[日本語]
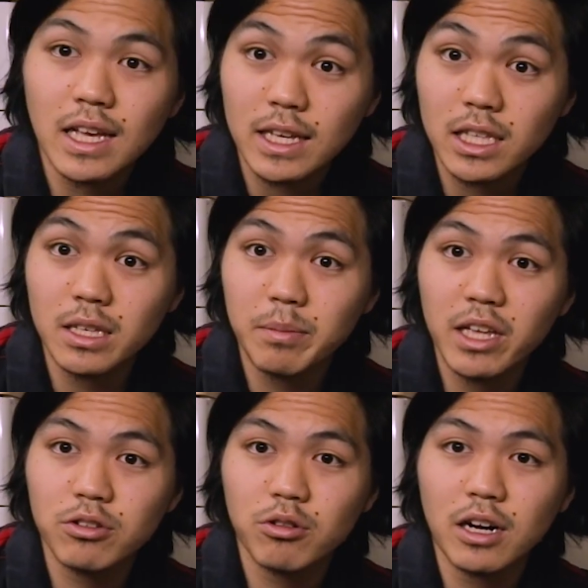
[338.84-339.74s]
さっき
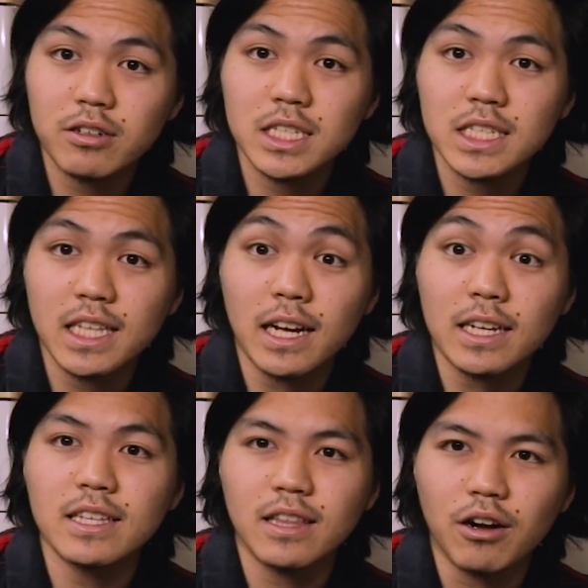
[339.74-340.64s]
メールを確認したら
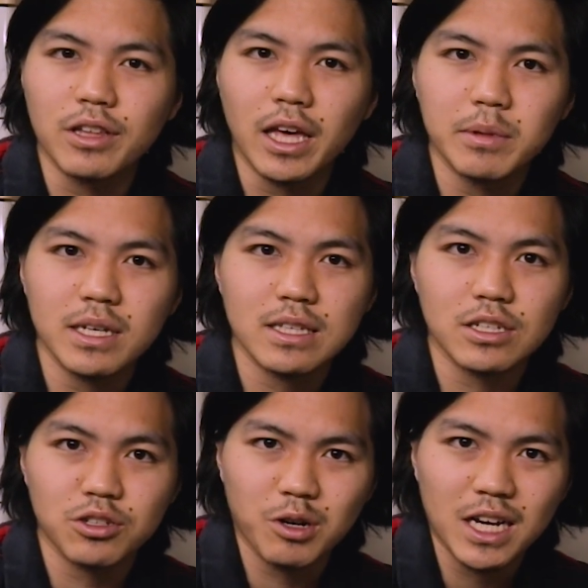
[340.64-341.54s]
来てたので皆さんに
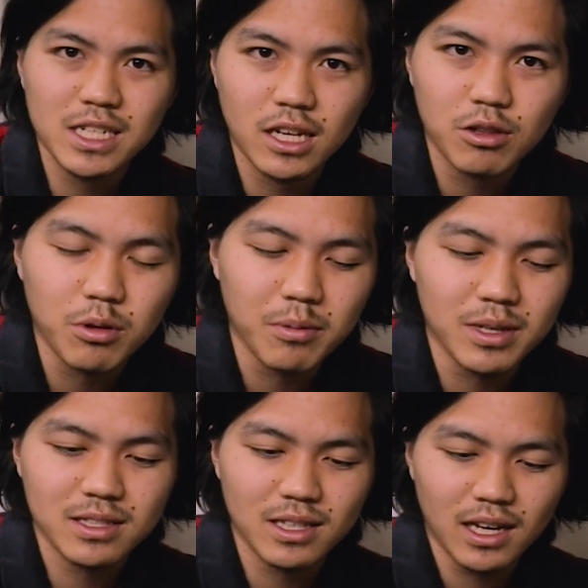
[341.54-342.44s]
紹介したいと思います。